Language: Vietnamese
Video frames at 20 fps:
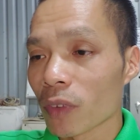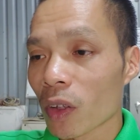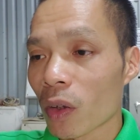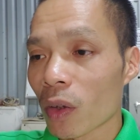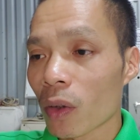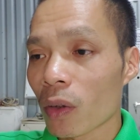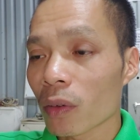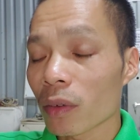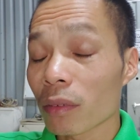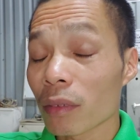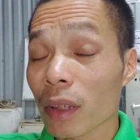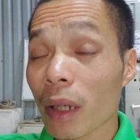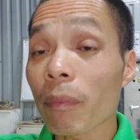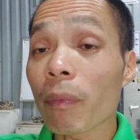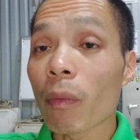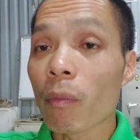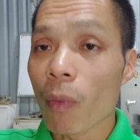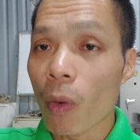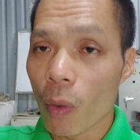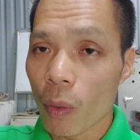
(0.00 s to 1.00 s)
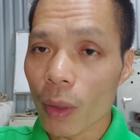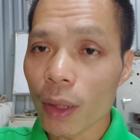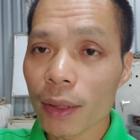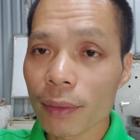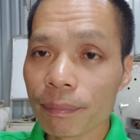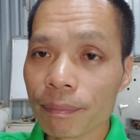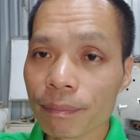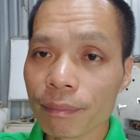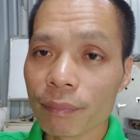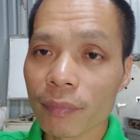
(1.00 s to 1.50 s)
nó lắp đồng bộ ấy
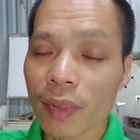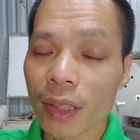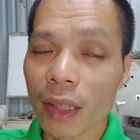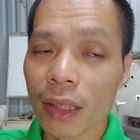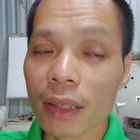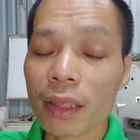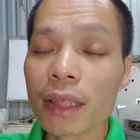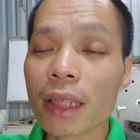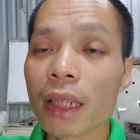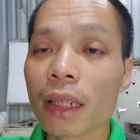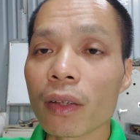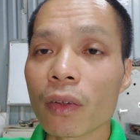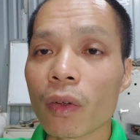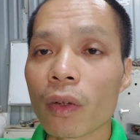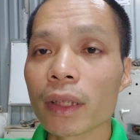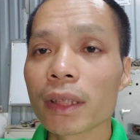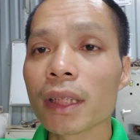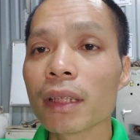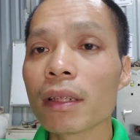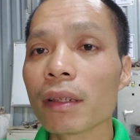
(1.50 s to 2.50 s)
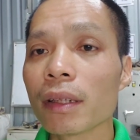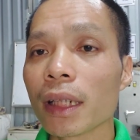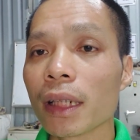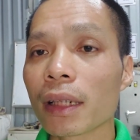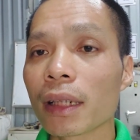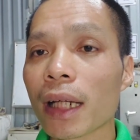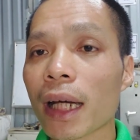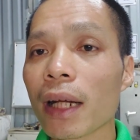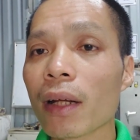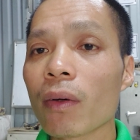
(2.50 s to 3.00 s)
thì đương nhiên là có cái chất lượng điện
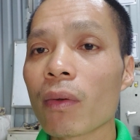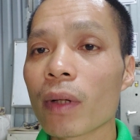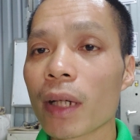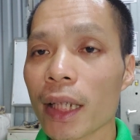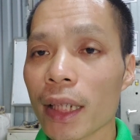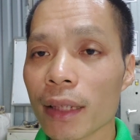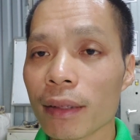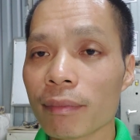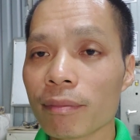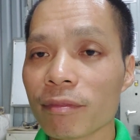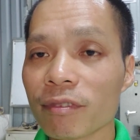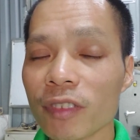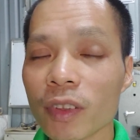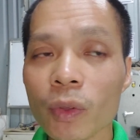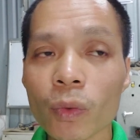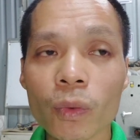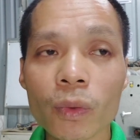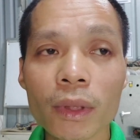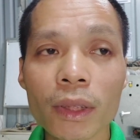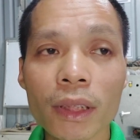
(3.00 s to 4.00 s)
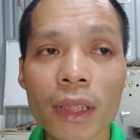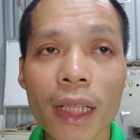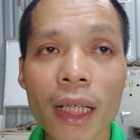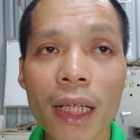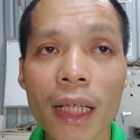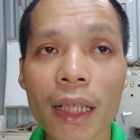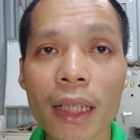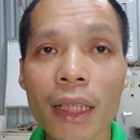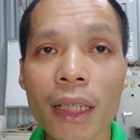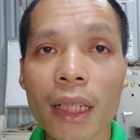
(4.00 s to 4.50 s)
khá là ok ví dụ như
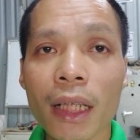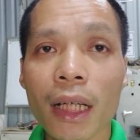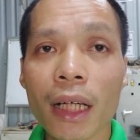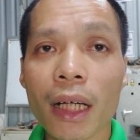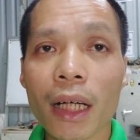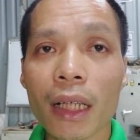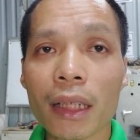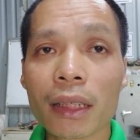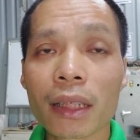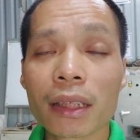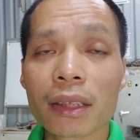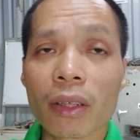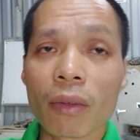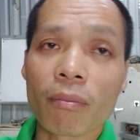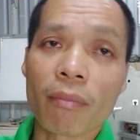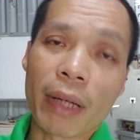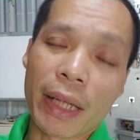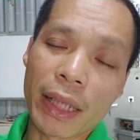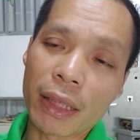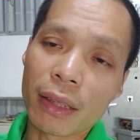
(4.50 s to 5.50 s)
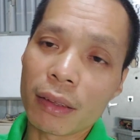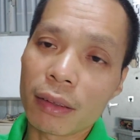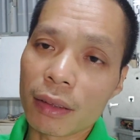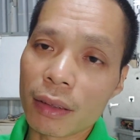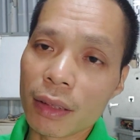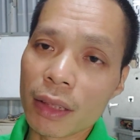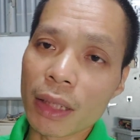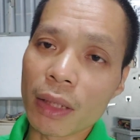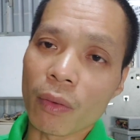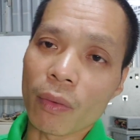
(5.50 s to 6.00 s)
là à, những cái dòng máy
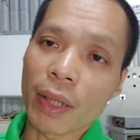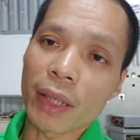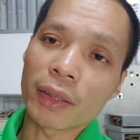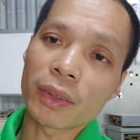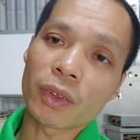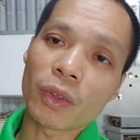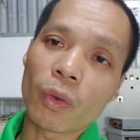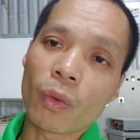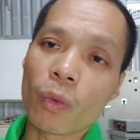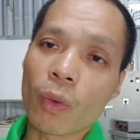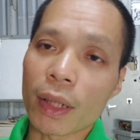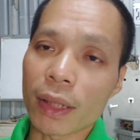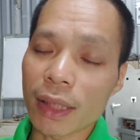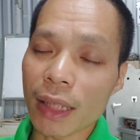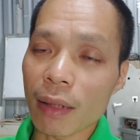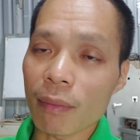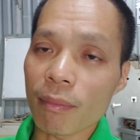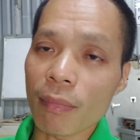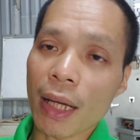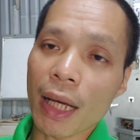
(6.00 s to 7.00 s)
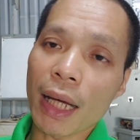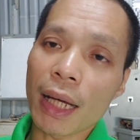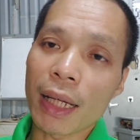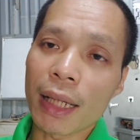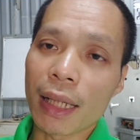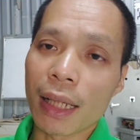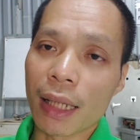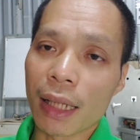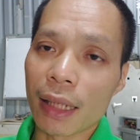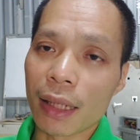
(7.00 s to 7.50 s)
thương hiệu Denso hoặc Janma
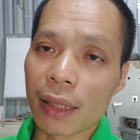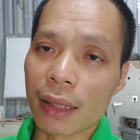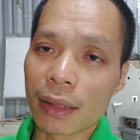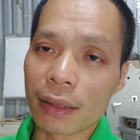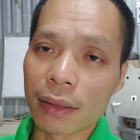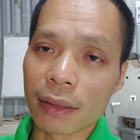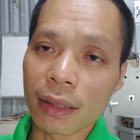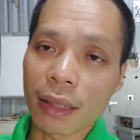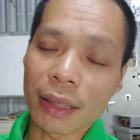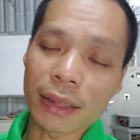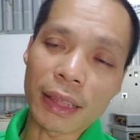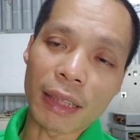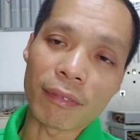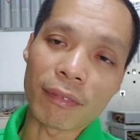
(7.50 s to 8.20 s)
à, những cái